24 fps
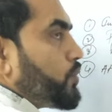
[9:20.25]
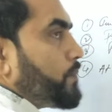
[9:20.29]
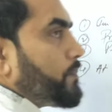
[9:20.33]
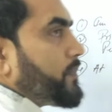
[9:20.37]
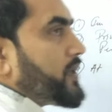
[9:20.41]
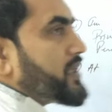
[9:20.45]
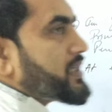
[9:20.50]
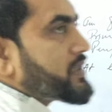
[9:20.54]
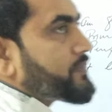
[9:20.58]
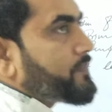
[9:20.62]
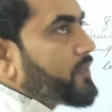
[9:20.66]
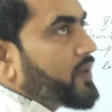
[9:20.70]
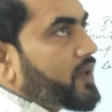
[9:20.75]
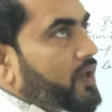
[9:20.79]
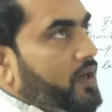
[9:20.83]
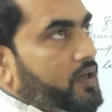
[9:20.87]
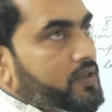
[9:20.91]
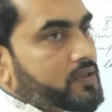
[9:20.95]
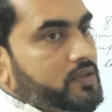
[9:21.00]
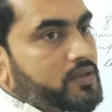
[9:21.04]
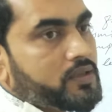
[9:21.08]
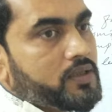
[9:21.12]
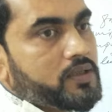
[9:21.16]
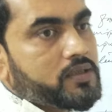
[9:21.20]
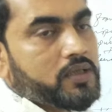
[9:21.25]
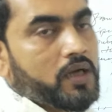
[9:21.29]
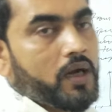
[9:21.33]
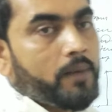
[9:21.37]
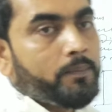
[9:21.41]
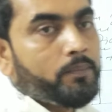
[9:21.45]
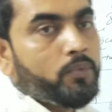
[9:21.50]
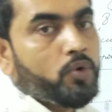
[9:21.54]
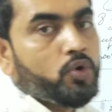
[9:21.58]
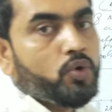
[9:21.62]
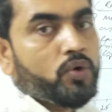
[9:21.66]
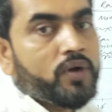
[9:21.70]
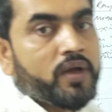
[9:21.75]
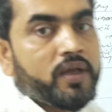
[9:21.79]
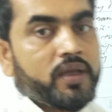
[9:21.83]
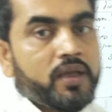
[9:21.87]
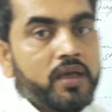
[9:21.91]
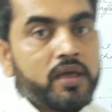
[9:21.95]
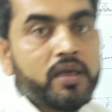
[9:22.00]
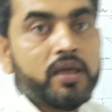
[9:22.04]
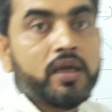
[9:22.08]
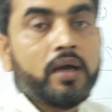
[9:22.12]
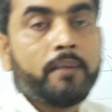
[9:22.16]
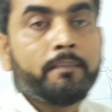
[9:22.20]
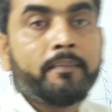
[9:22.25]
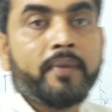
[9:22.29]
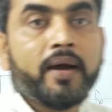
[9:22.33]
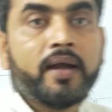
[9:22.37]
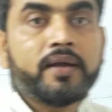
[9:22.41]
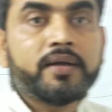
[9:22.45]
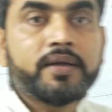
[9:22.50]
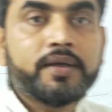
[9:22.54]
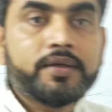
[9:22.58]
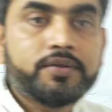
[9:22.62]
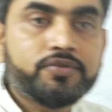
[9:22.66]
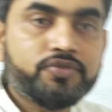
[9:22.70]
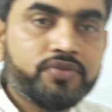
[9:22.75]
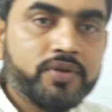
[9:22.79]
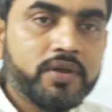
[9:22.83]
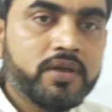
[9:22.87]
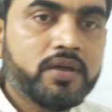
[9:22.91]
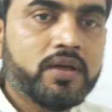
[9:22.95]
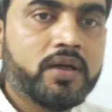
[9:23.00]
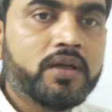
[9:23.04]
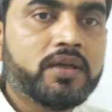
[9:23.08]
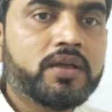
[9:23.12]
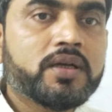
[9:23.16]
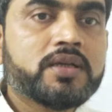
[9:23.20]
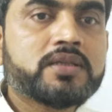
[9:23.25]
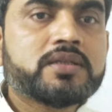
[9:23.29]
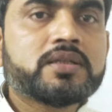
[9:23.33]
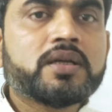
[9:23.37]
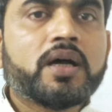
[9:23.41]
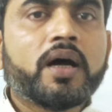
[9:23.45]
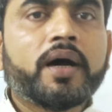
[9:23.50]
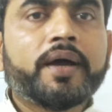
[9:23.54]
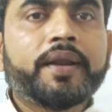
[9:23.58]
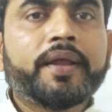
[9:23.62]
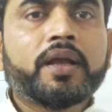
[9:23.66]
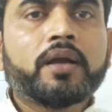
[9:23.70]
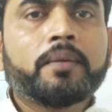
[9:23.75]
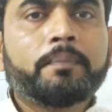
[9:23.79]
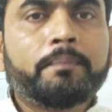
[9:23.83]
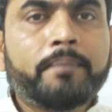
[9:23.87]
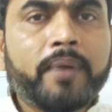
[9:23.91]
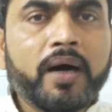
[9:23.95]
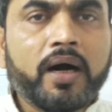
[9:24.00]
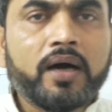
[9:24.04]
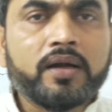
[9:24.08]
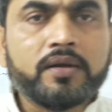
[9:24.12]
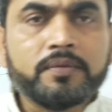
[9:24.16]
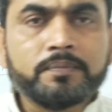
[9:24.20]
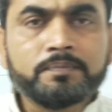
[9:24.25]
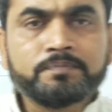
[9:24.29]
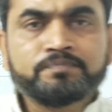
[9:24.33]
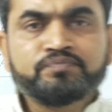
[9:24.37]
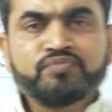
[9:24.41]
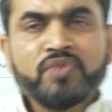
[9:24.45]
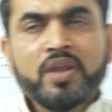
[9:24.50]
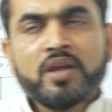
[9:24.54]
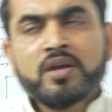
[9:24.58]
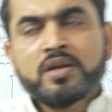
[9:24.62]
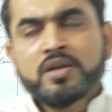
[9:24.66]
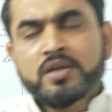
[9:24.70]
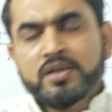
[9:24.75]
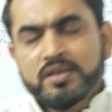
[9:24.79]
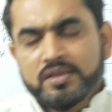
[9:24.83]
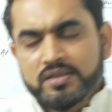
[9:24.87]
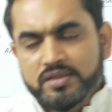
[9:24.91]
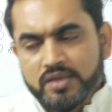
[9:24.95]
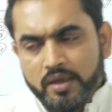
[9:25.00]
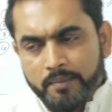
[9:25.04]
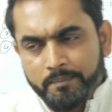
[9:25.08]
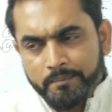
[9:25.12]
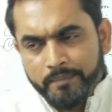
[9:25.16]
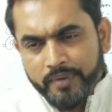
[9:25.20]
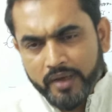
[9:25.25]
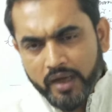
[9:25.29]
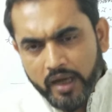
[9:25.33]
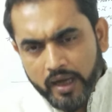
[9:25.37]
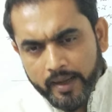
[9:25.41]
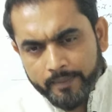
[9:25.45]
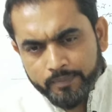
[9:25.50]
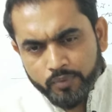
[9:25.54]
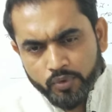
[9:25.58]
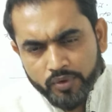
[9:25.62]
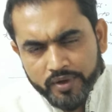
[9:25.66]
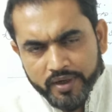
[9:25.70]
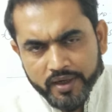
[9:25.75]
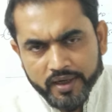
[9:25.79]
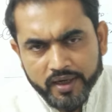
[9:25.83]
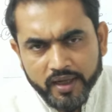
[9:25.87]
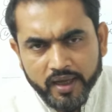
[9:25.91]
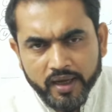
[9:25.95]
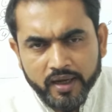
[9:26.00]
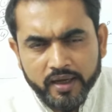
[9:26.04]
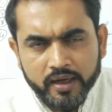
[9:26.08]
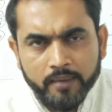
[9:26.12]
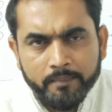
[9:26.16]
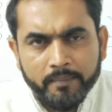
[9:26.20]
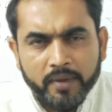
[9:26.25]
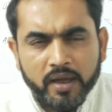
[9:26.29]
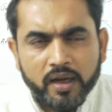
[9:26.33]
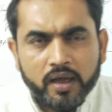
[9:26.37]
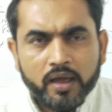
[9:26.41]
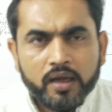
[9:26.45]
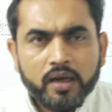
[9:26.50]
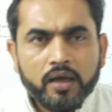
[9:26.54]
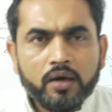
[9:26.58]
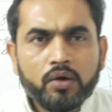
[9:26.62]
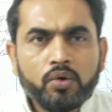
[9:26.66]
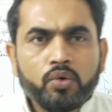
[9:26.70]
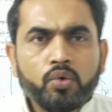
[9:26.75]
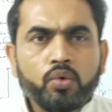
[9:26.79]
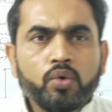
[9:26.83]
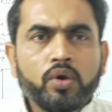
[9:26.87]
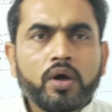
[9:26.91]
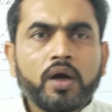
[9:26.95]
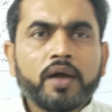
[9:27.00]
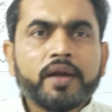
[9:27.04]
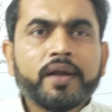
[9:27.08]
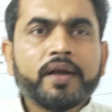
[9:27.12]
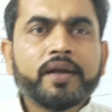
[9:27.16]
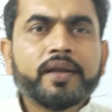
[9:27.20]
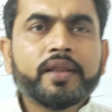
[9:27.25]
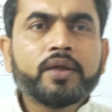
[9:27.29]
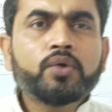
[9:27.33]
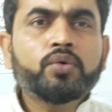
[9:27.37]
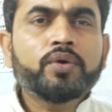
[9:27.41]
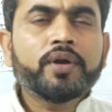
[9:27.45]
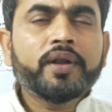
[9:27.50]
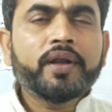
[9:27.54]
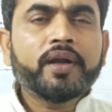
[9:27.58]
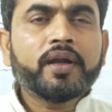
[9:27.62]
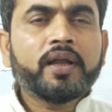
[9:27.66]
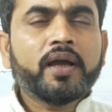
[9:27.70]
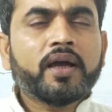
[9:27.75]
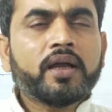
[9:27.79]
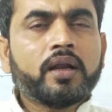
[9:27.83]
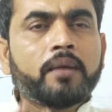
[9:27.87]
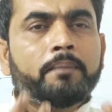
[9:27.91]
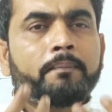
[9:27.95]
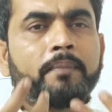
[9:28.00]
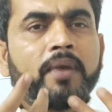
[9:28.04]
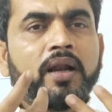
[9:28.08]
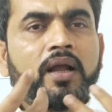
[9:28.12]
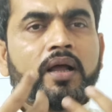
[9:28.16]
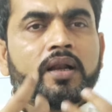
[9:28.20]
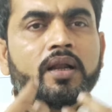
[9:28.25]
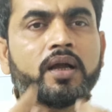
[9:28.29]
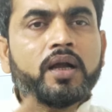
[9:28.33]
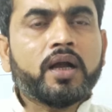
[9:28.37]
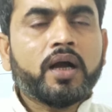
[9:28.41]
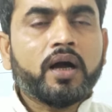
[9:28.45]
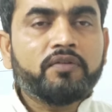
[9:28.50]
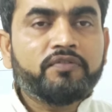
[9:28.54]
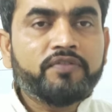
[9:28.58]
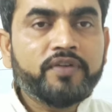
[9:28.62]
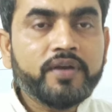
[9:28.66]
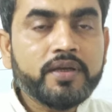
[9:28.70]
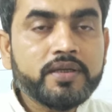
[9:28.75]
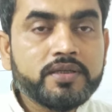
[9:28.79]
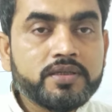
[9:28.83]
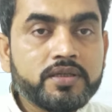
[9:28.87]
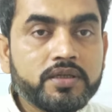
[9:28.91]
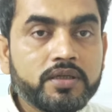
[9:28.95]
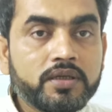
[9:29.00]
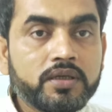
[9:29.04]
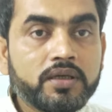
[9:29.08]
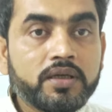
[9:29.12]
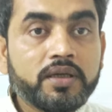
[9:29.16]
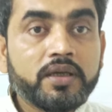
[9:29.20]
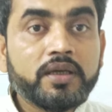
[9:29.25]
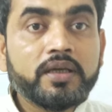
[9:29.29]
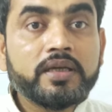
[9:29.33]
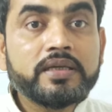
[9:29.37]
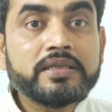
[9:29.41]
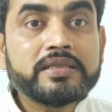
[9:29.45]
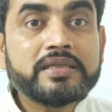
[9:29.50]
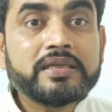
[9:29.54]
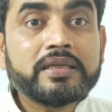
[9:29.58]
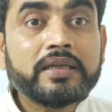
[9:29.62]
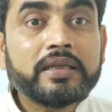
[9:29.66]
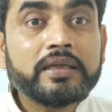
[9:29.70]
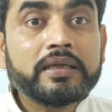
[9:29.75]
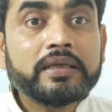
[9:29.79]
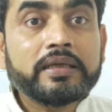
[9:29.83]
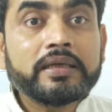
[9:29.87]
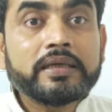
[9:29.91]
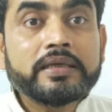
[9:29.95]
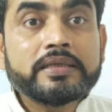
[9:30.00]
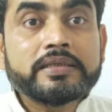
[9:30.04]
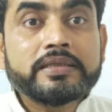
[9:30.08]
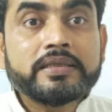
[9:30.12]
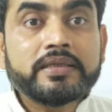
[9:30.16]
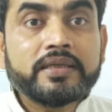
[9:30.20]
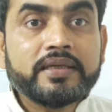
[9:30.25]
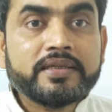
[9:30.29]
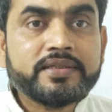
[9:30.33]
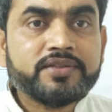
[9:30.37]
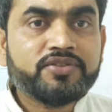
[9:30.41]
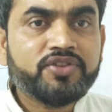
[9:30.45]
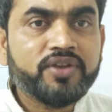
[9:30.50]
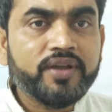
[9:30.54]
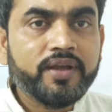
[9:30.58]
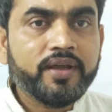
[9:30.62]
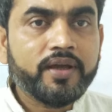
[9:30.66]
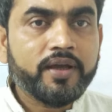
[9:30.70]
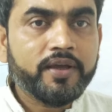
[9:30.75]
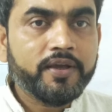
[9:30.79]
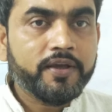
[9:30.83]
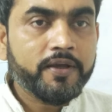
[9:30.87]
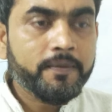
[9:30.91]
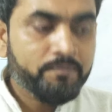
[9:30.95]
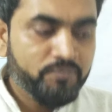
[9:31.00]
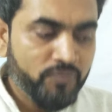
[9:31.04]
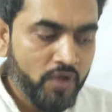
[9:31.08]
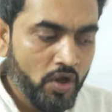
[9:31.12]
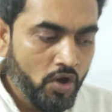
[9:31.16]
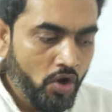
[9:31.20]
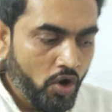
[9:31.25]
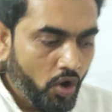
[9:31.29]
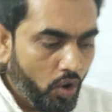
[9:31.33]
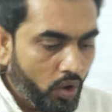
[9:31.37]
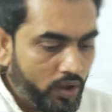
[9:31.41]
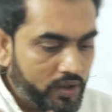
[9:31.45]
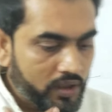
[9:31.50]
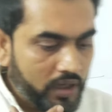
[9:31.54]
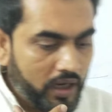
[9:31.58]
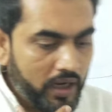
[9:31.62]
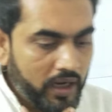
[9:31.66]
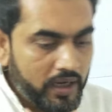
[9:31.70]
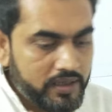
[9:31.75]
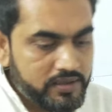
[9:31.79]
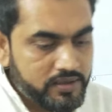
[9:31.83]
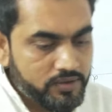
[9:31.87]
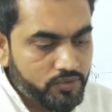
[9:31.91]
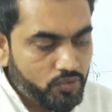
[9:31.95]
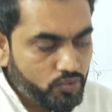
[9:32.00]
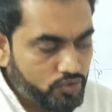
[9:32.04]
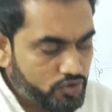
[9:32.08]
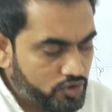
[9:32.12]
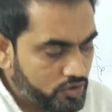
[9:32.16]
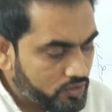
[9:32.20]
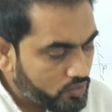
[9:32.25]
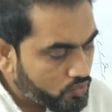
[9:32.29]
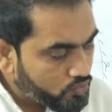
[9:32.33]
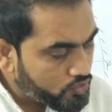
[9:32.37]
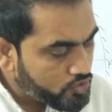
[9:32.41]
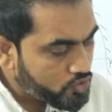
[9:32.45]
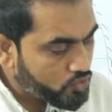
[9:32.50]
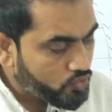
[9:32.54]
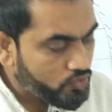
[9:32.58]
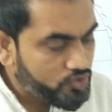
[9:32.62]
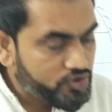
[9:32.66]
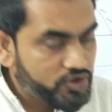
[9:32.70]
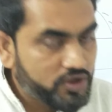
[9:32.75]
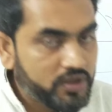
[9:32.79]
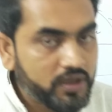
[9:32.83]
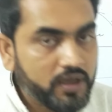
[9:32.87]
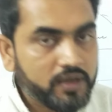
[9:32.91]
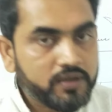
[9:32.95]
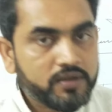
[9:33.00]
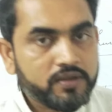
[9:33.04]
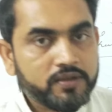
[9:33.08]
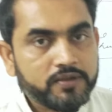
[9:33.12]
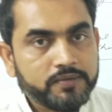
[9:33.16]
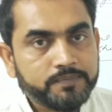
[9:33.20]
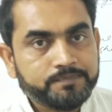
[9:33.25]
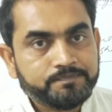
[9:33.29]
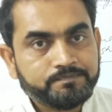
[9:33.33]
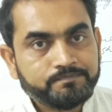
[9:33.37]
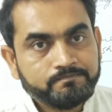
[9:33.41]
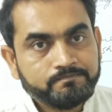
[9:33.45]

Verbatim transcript: प्रिंसिपल एक्सिस अब बोलोगे ये क्या मैंडेटरी है यस हर एक बार जब भी आपको रेड डायग्राम बनाना होगा रेड देखो रेड डायग्राम बनाना काफ़ी इजी है इजी नहीं ईजीएस्ट थिंग है ये और यहाँ से कुछ न कुछ क्वेश्चन आता है